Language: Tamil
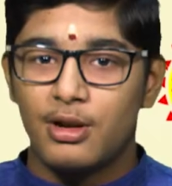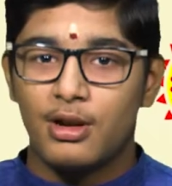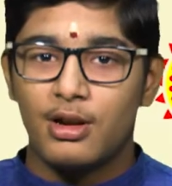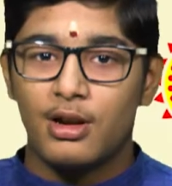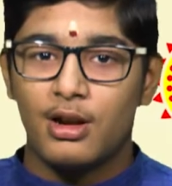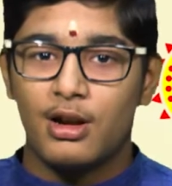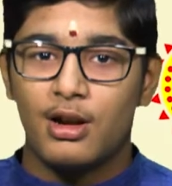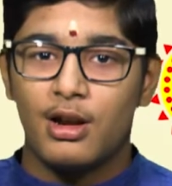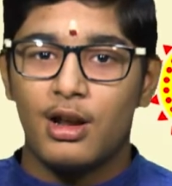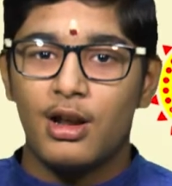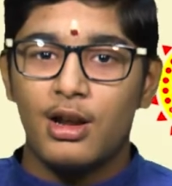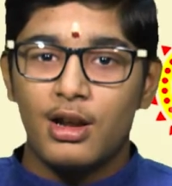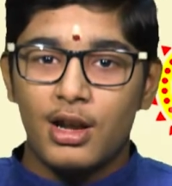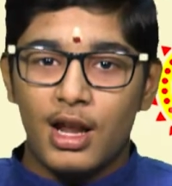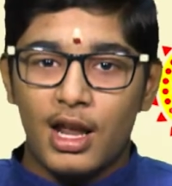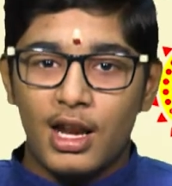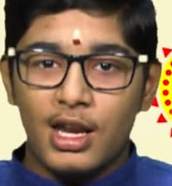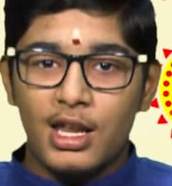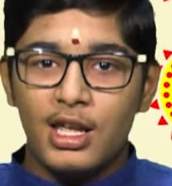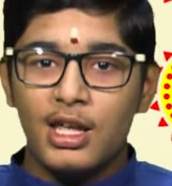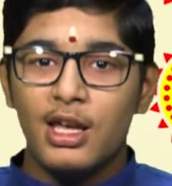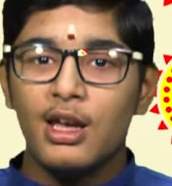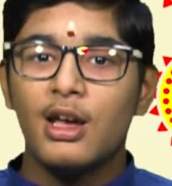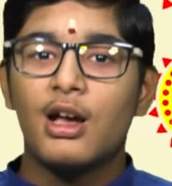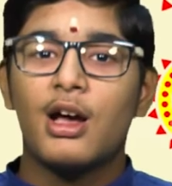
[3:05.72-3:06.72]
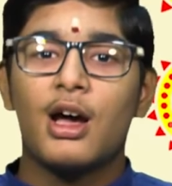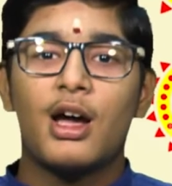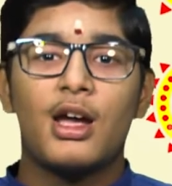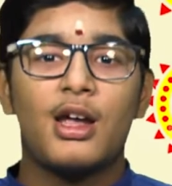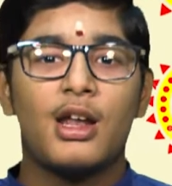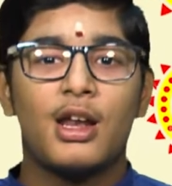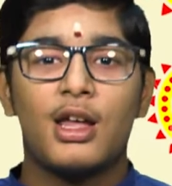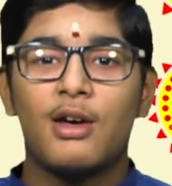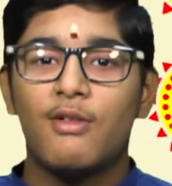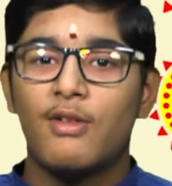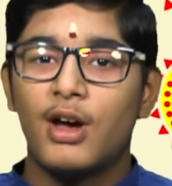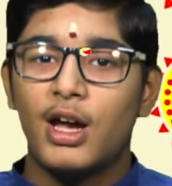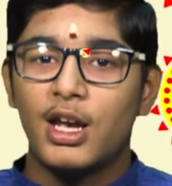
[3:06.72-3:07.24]
பண்ணுறான்னா நிறைய
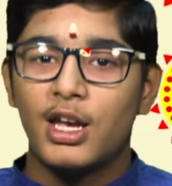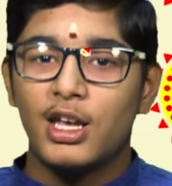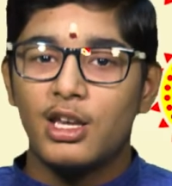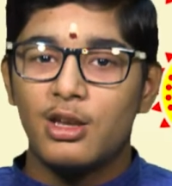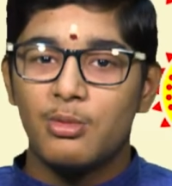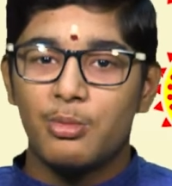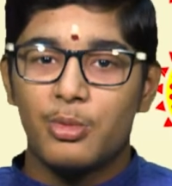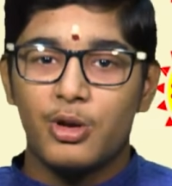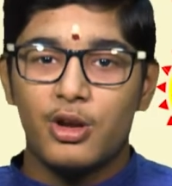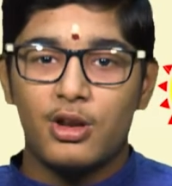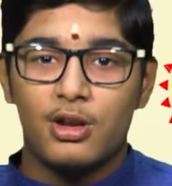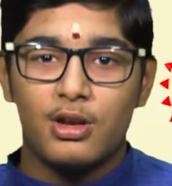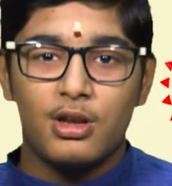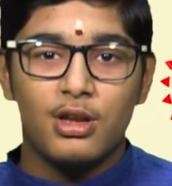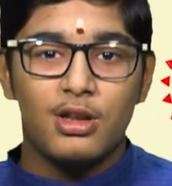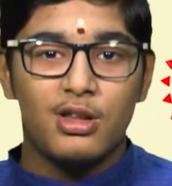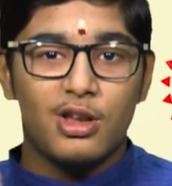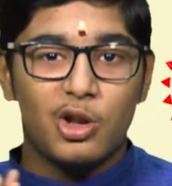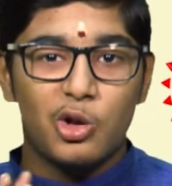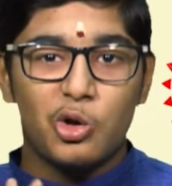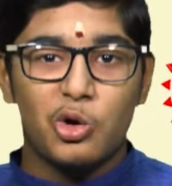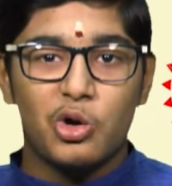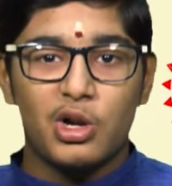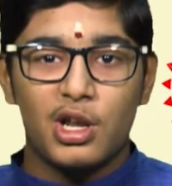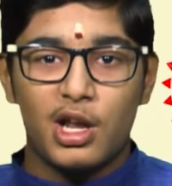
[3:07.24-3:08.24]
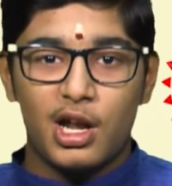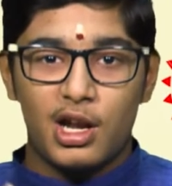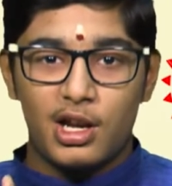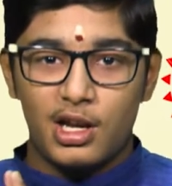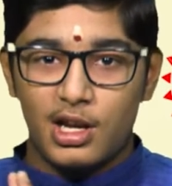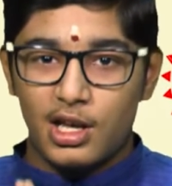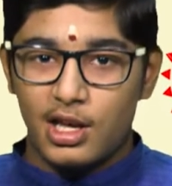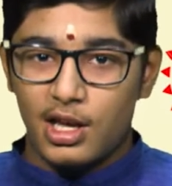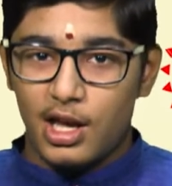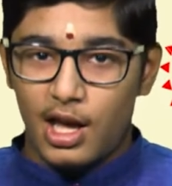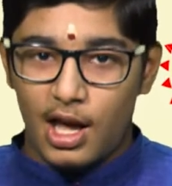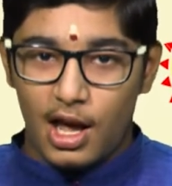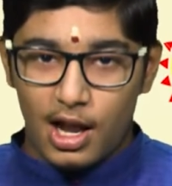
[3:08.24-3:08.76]
காயெல்லாம் வாங்கிட்டு போயிட்டு தன்னோட
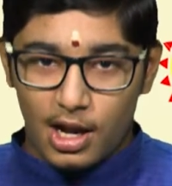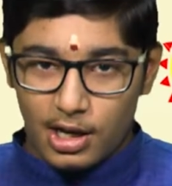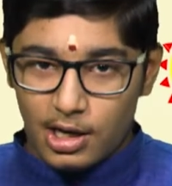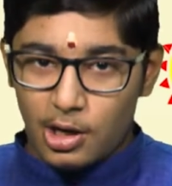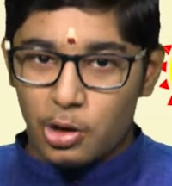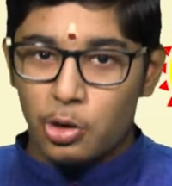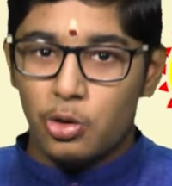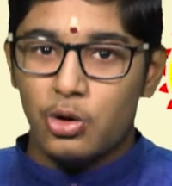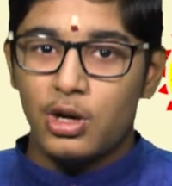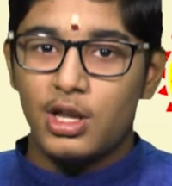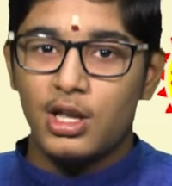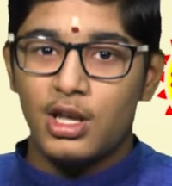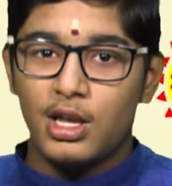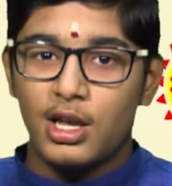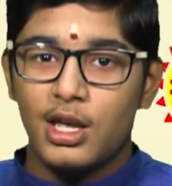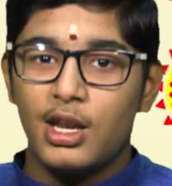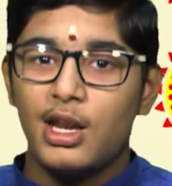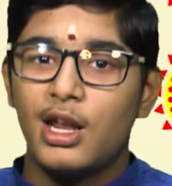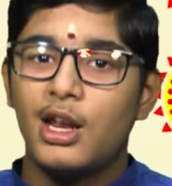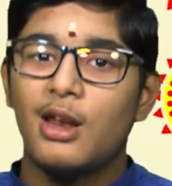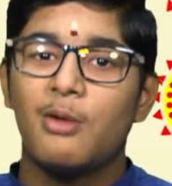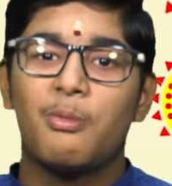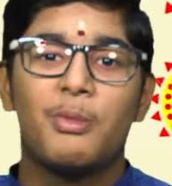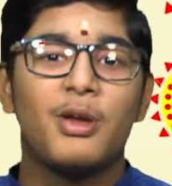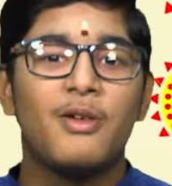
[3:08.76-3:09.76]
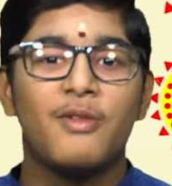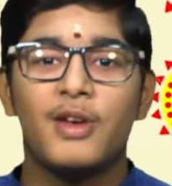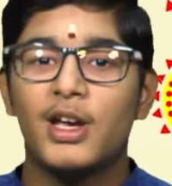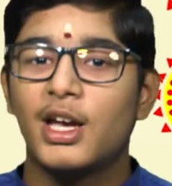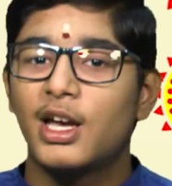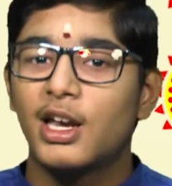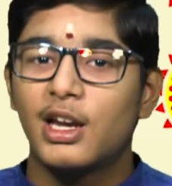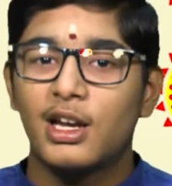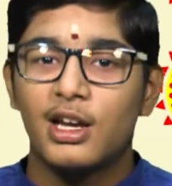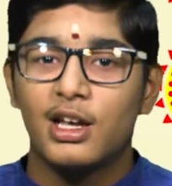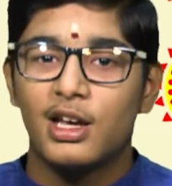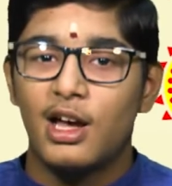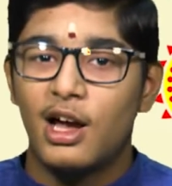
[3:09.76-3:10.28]
அந்த தன்னோட ஏரியாவில் போய்
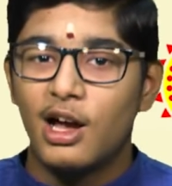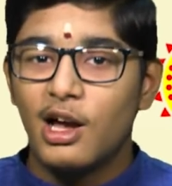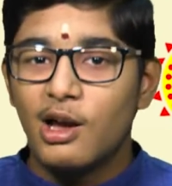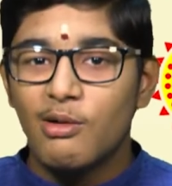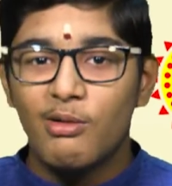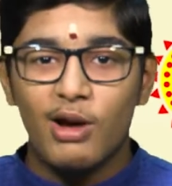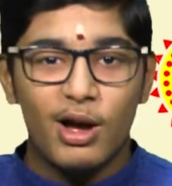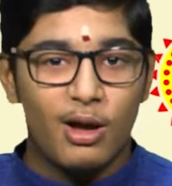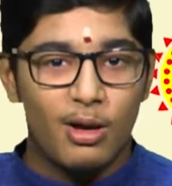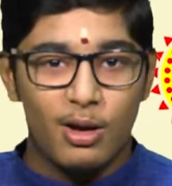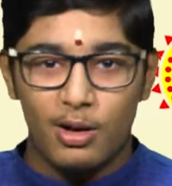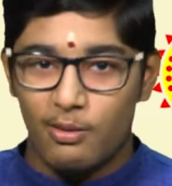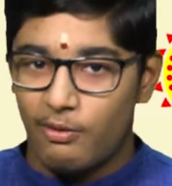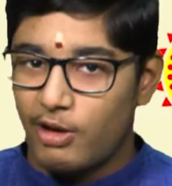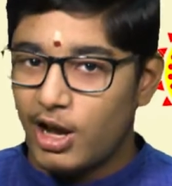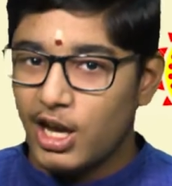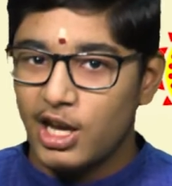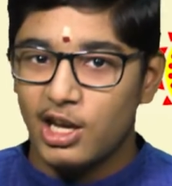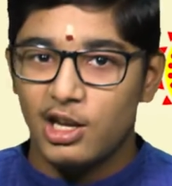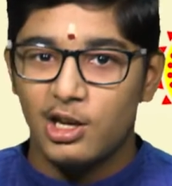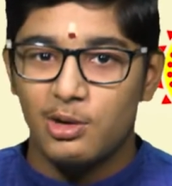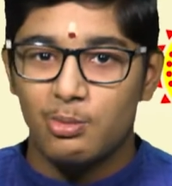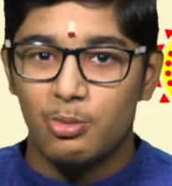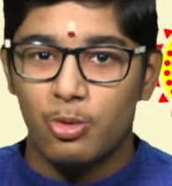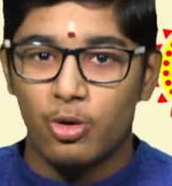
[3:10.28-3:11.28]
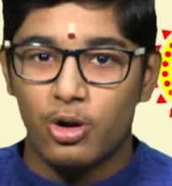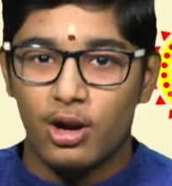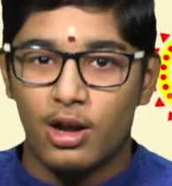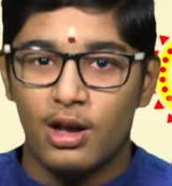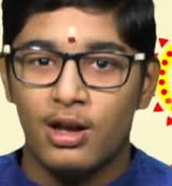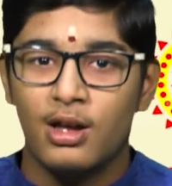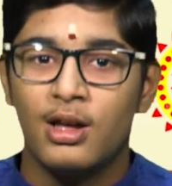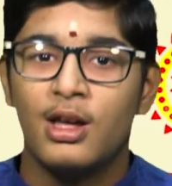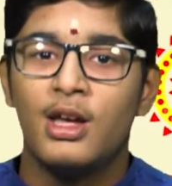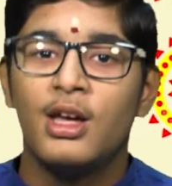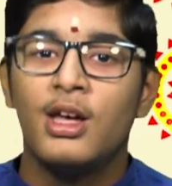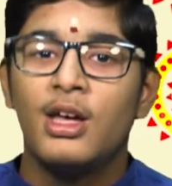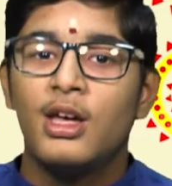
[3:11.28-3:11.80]
விற்கிறதுக்காக வா வாங்கிட்டு
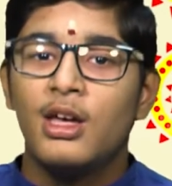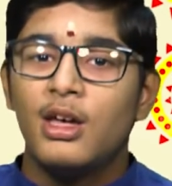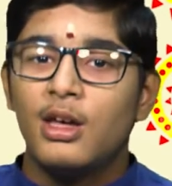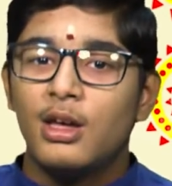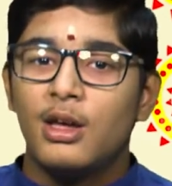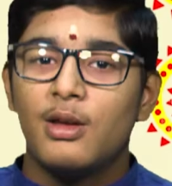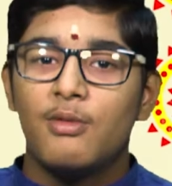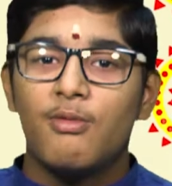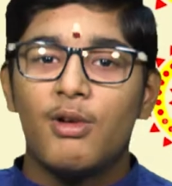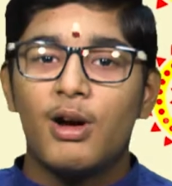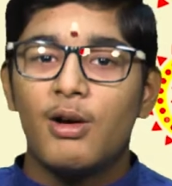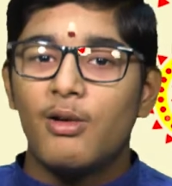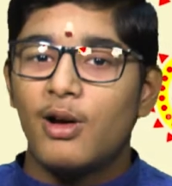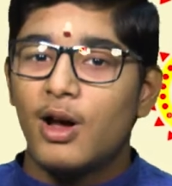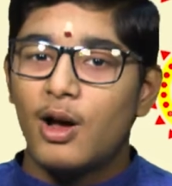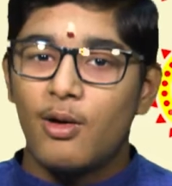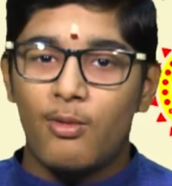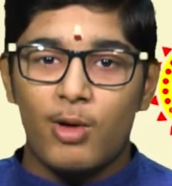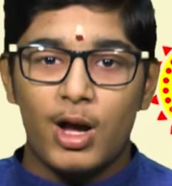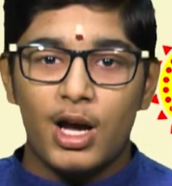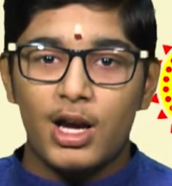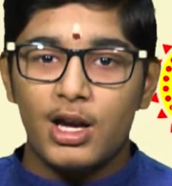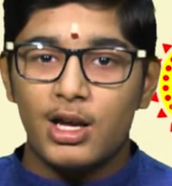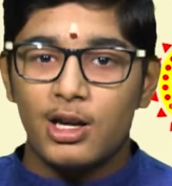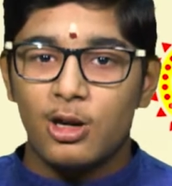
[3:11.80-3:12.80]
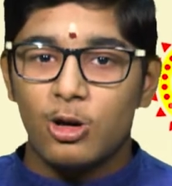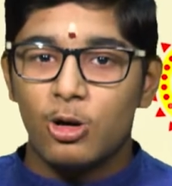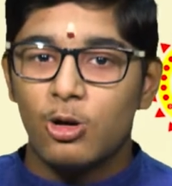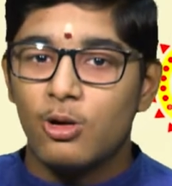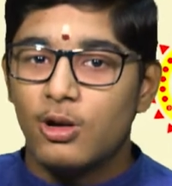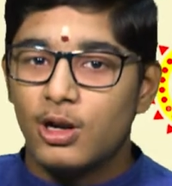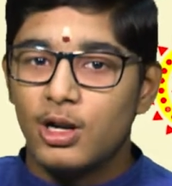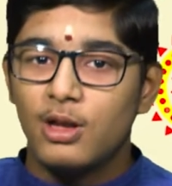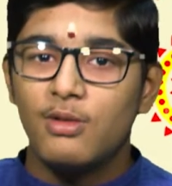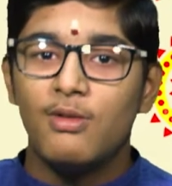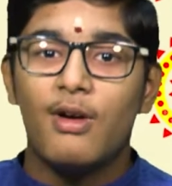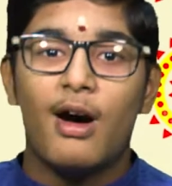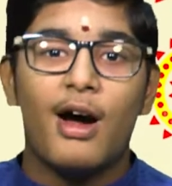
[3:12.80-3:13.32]
போகிறான் வா வாங்கினோட
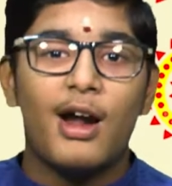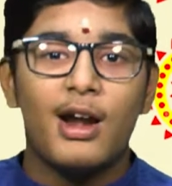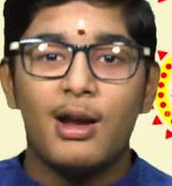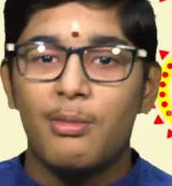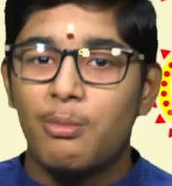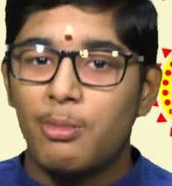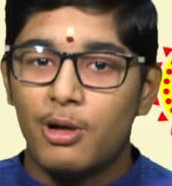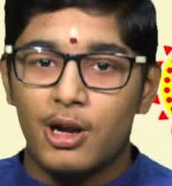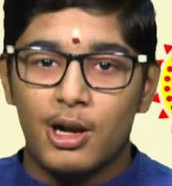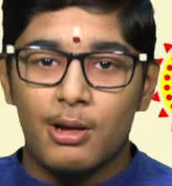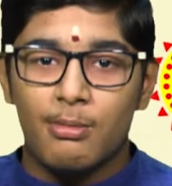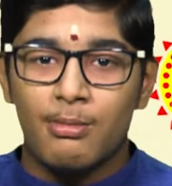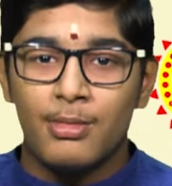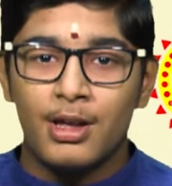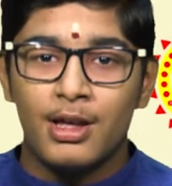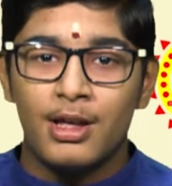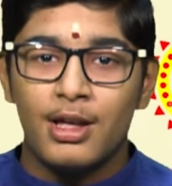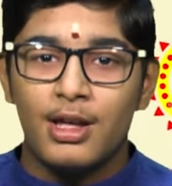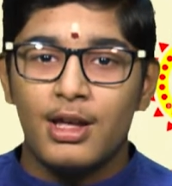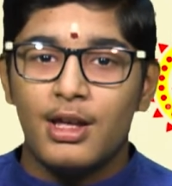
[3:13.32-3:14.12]
வந்து வாழைப்பழம்